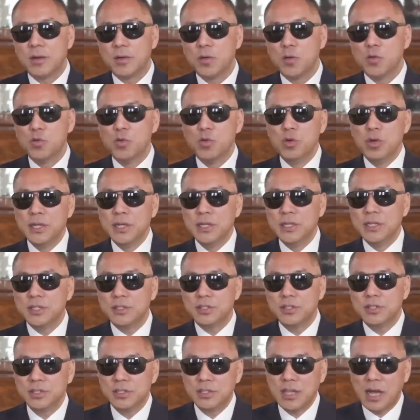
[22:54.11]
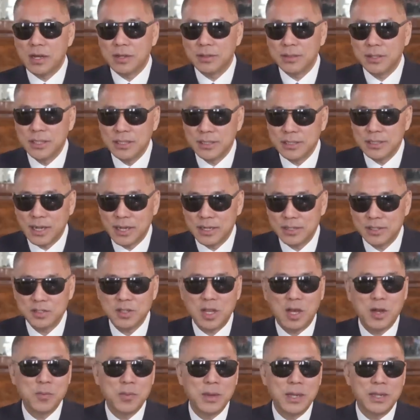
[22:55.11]
无论你是党内的还是
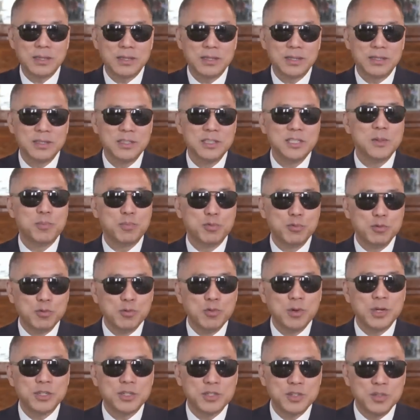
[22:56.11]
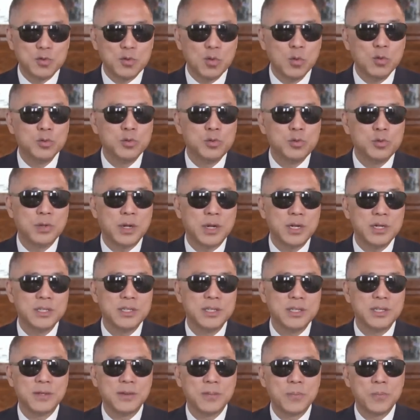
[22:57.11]
党外的，你不过是工具而
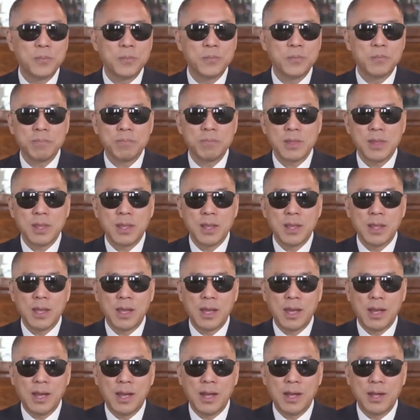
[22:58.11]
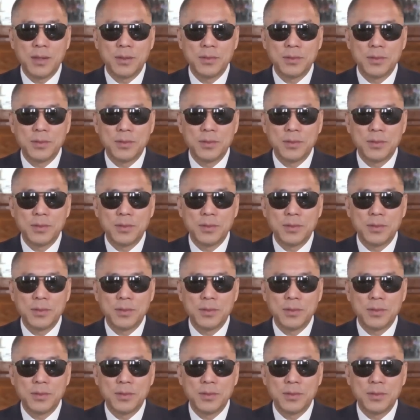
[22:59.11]
已，啊，